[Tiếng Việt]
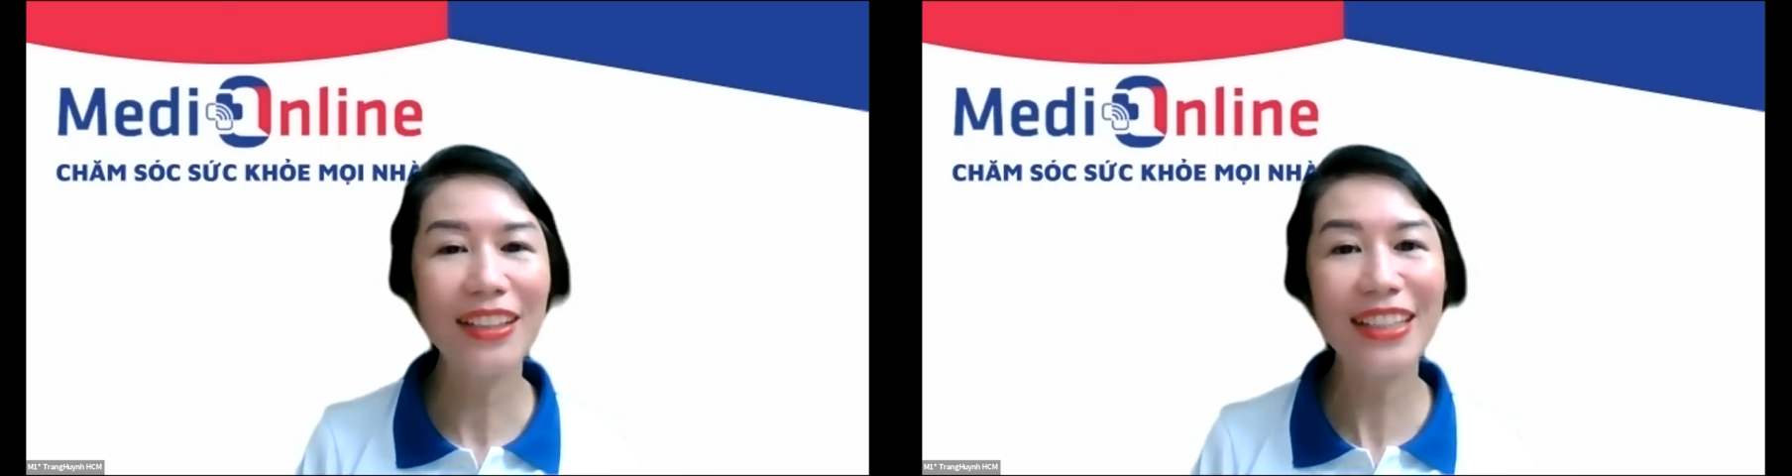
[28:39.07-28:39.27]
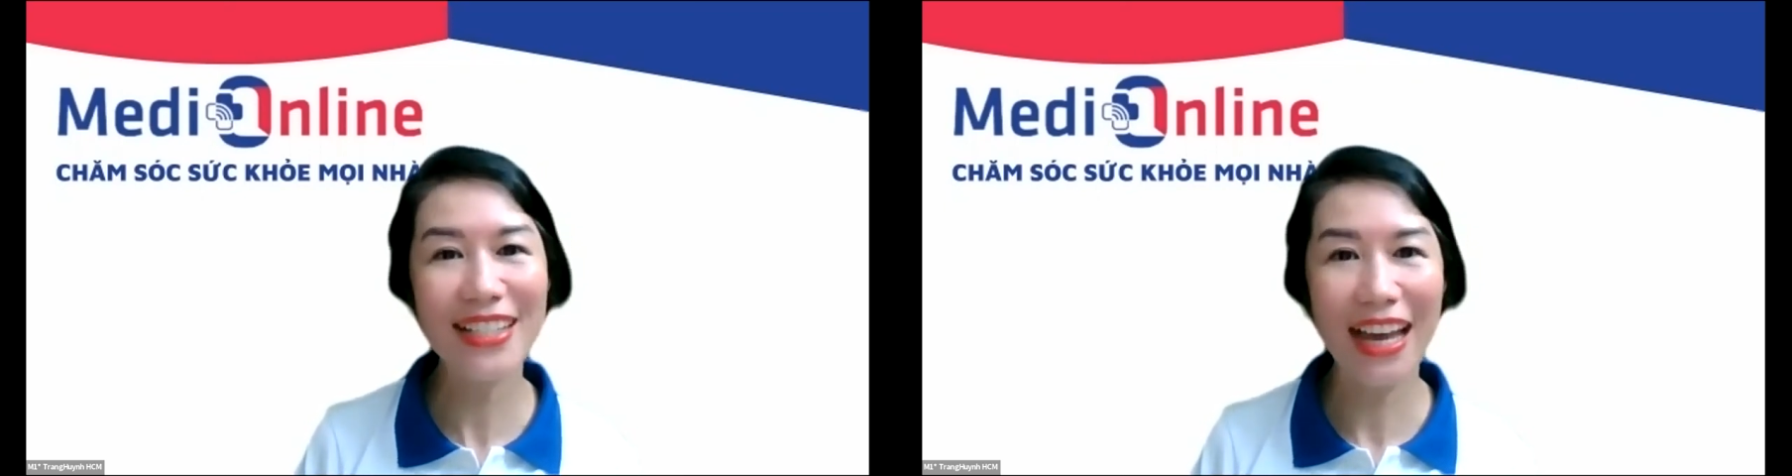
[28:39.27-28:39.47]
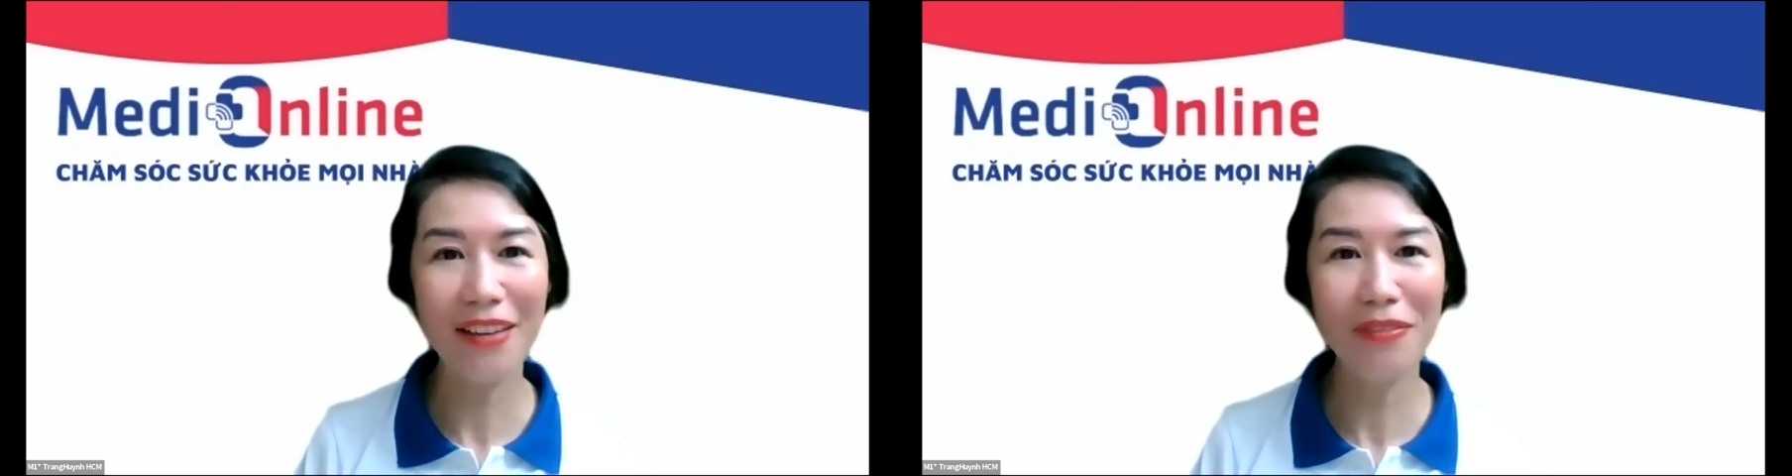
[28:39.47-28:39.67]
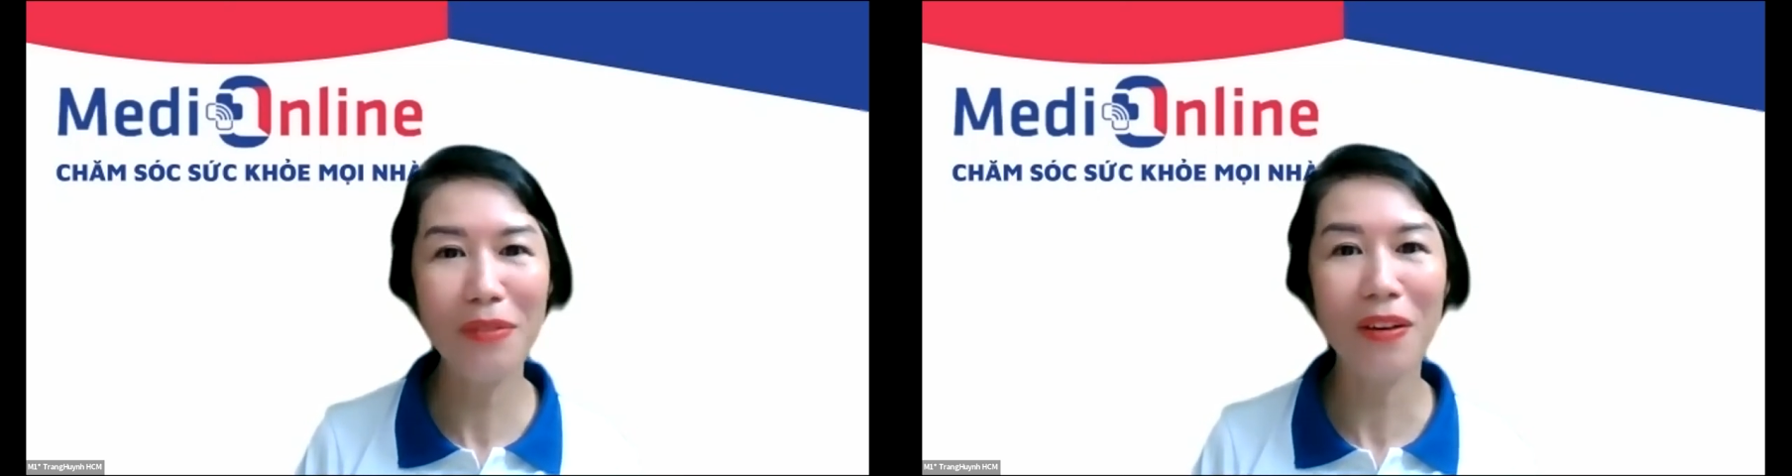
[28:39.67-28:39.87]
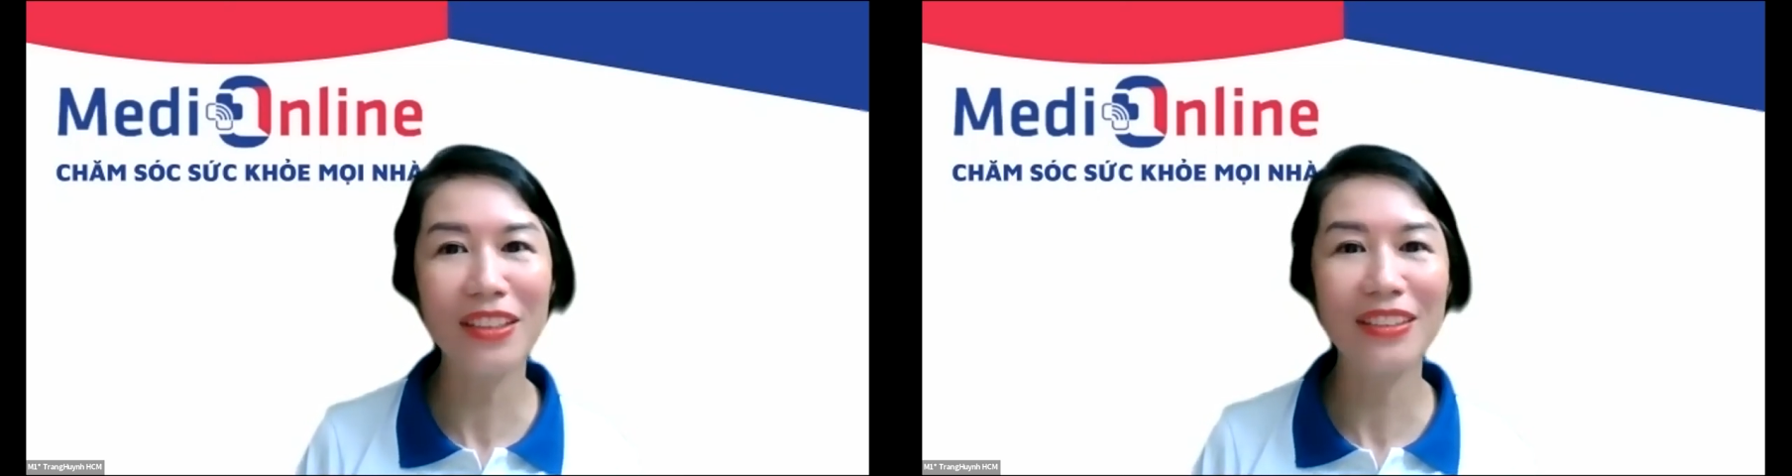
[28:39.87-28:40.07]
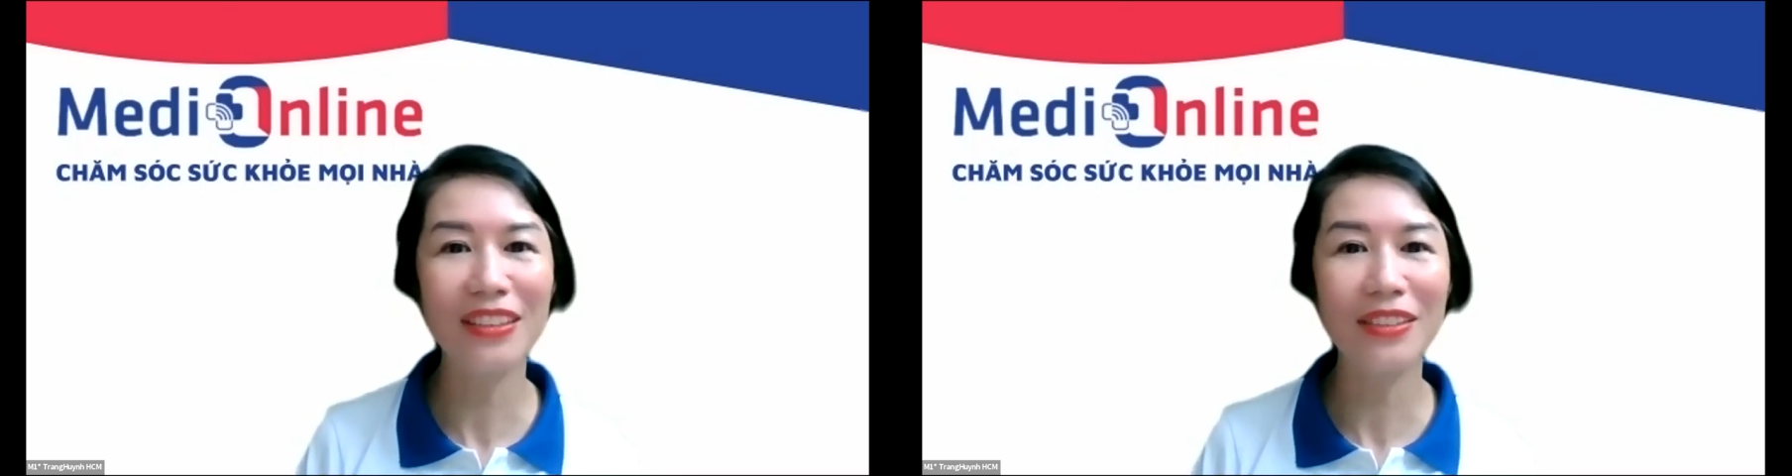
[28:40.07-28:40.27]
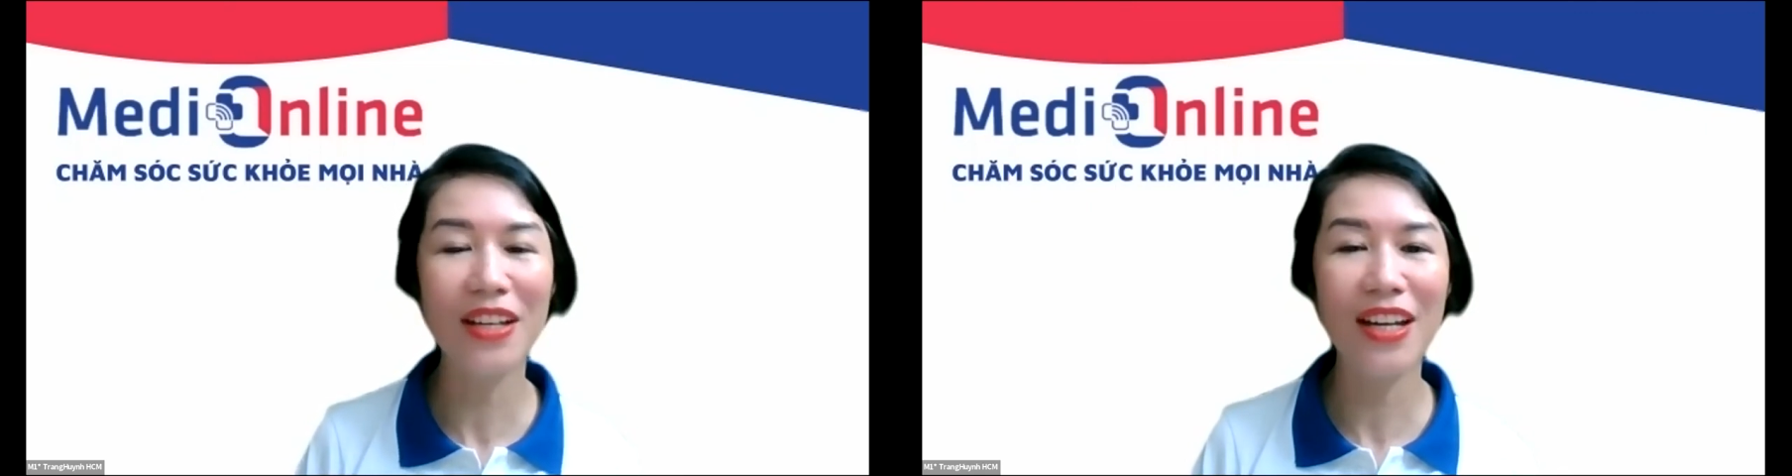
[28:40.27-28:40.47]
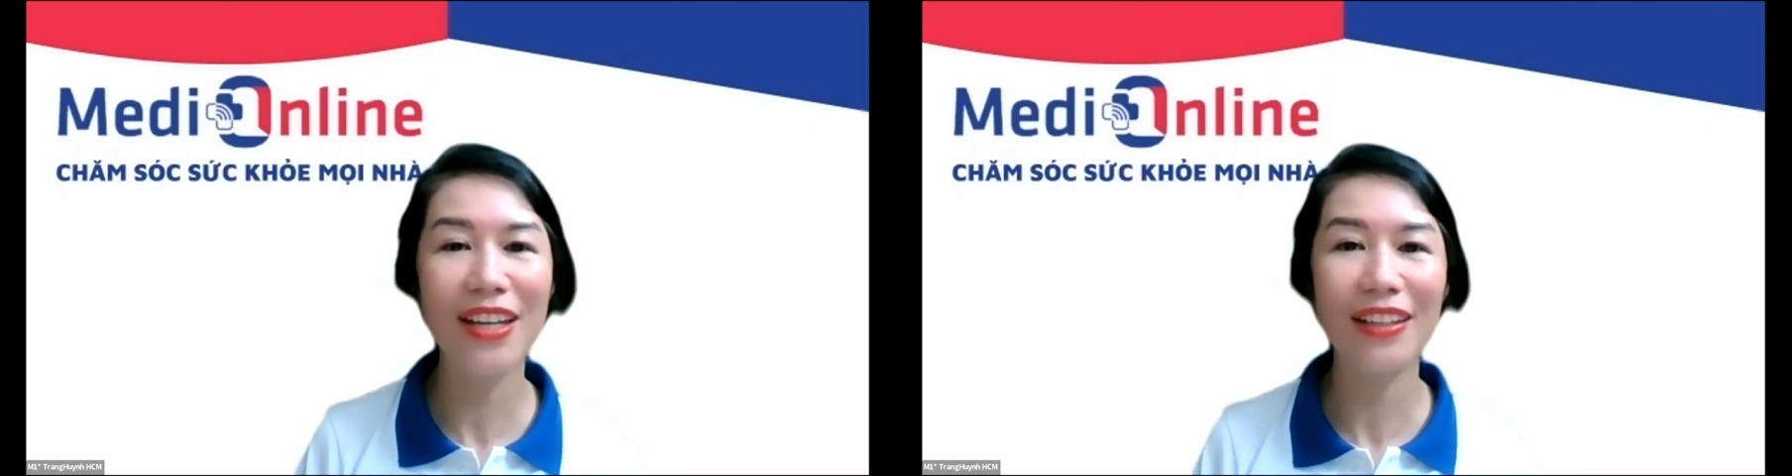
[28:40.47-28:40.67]
chia sẻ với mọi người
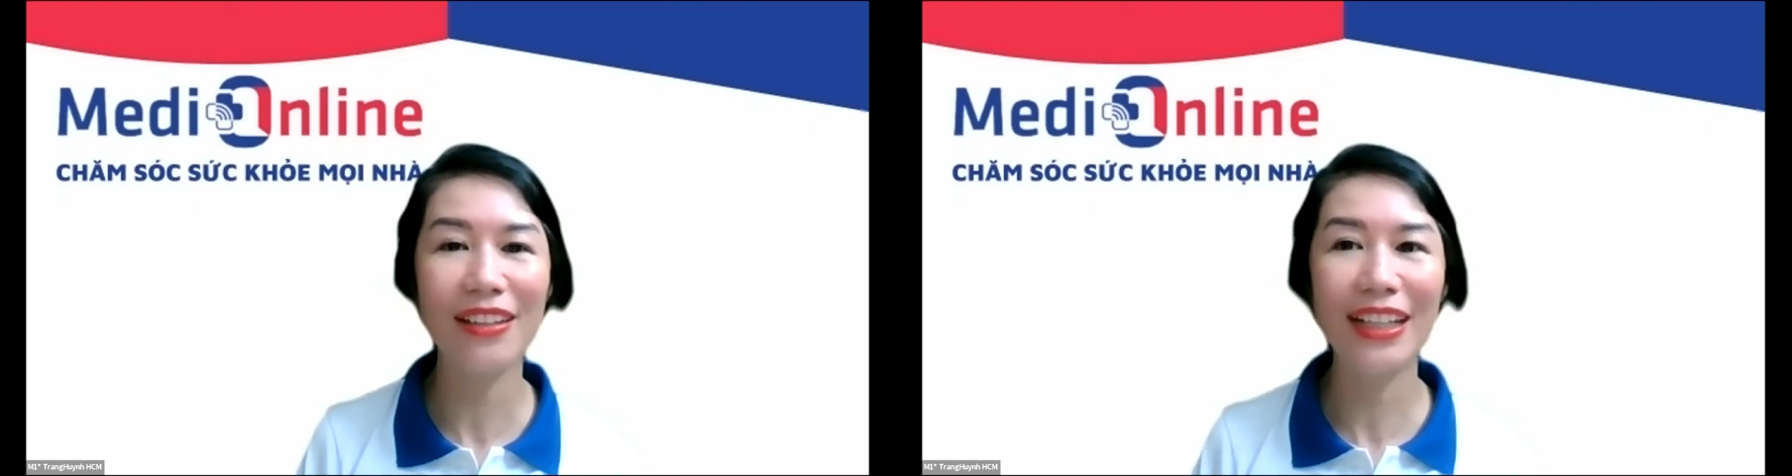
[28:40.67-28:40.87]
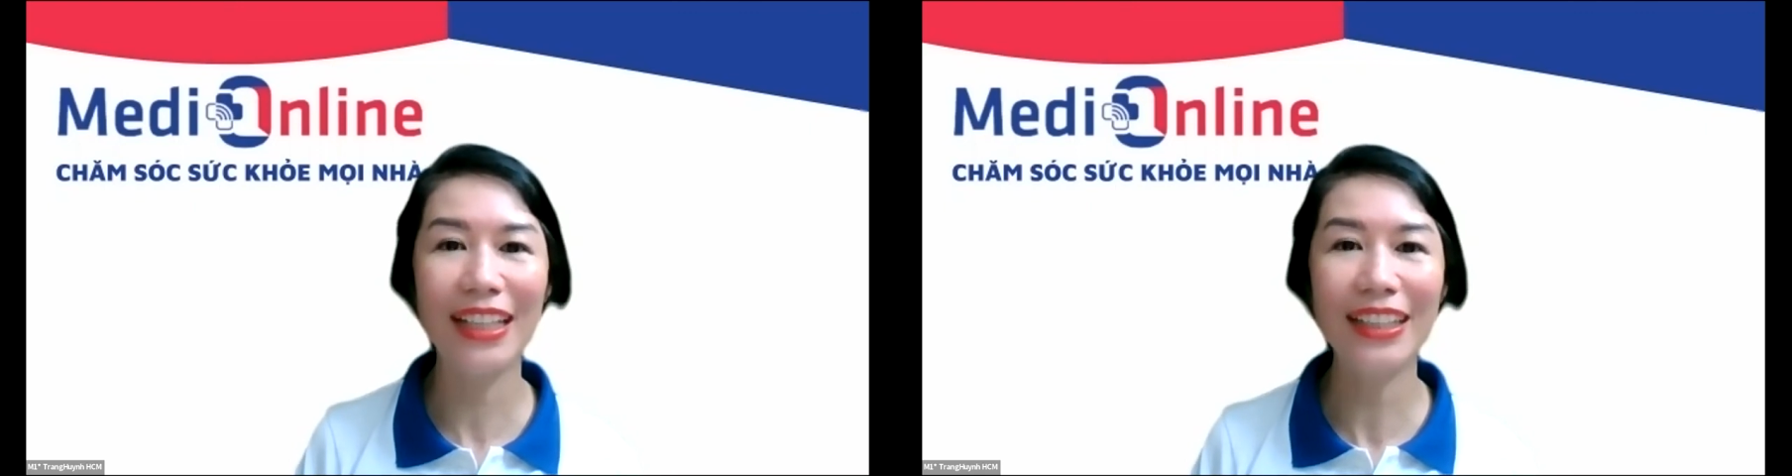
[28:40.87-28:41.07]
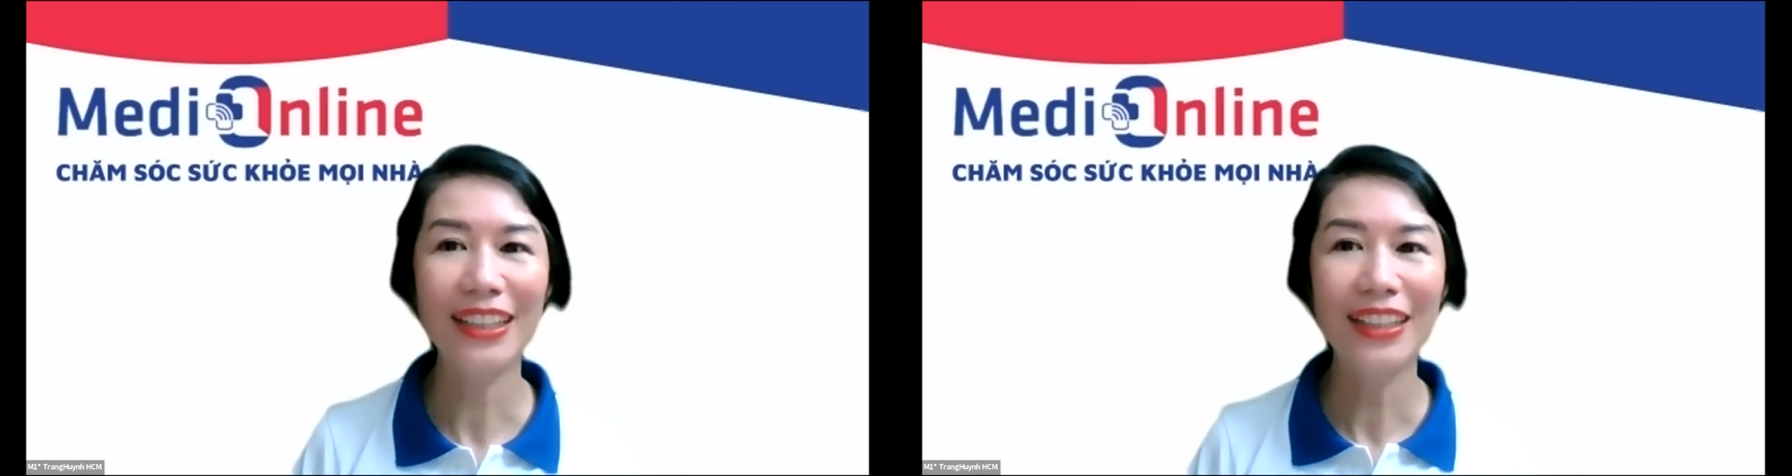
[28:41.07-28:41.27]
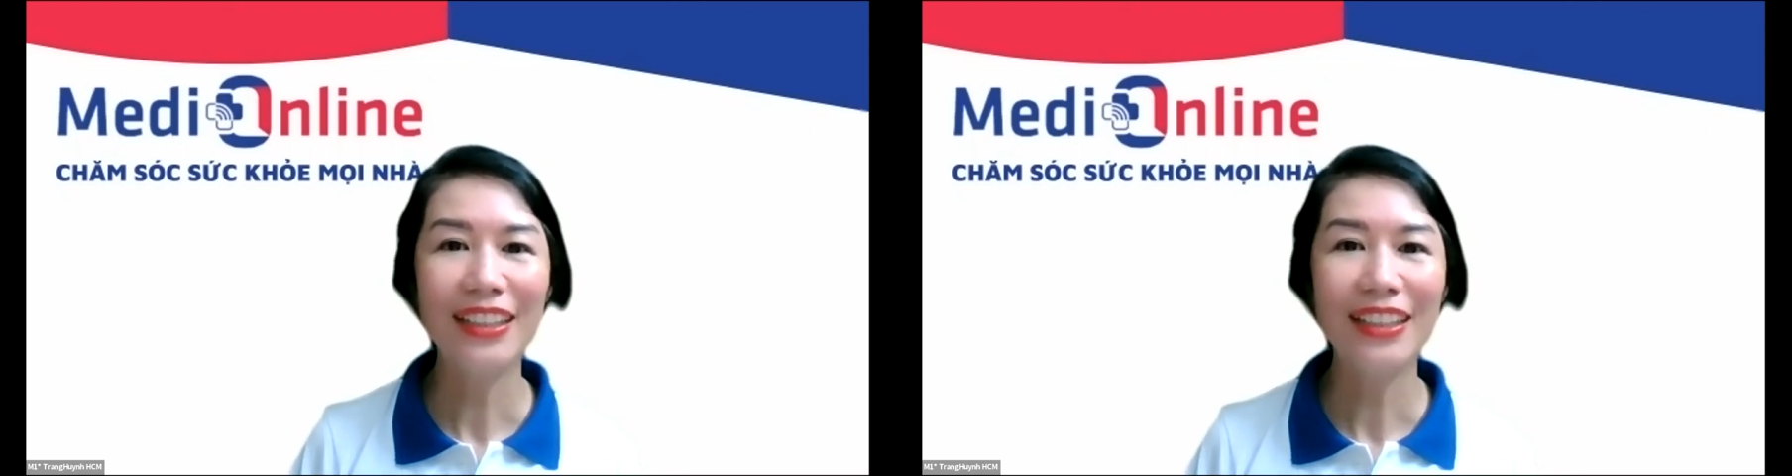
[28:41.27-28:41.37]
về những cái